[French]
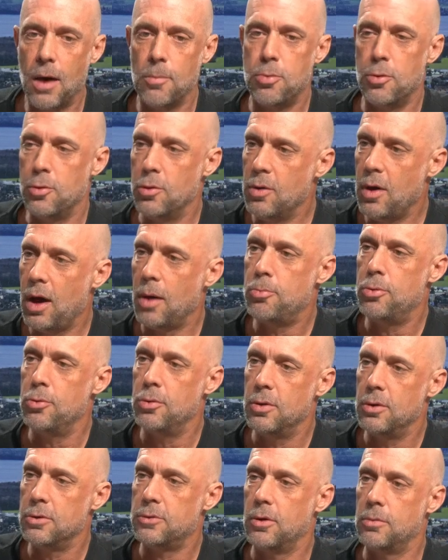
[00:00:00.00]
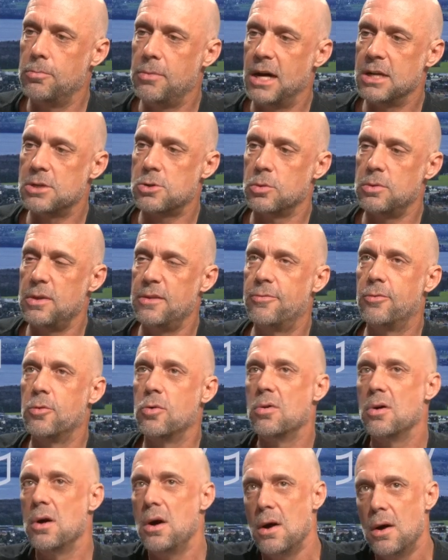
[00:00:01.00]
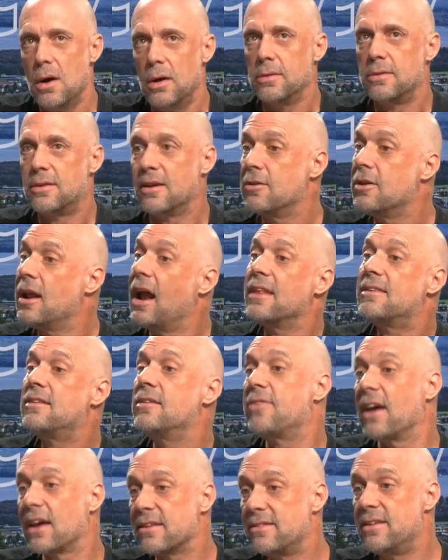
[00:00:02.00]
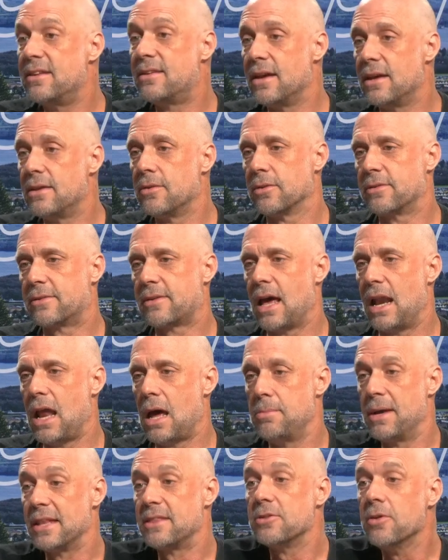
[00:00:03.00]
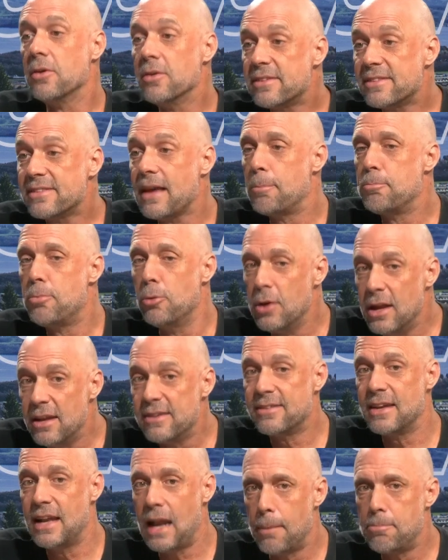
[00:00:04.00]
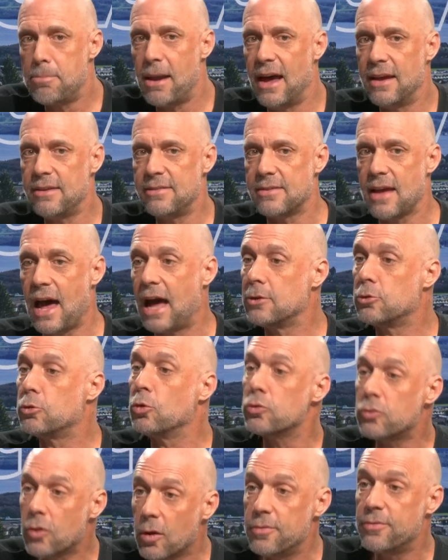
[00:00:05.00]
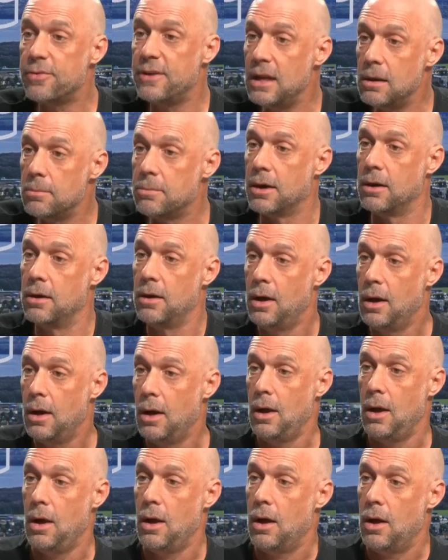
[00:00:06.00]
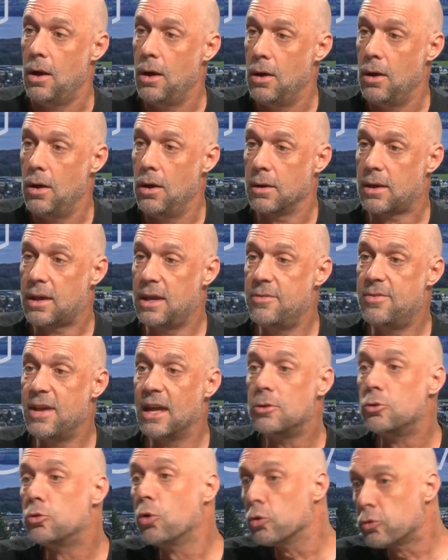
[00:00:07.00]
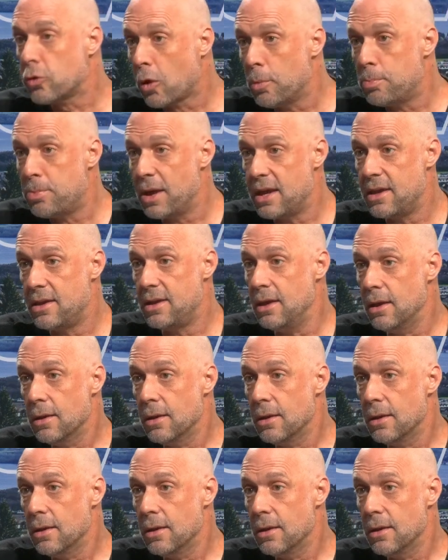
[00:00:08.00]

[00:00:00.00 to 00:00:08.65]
peu, un peu dommage au niveau de la diversité dans ce cas-là. Maintenant, ça peut laisser la place à d'autres films. Euh, qui viennent d'autres pays. Oui, comme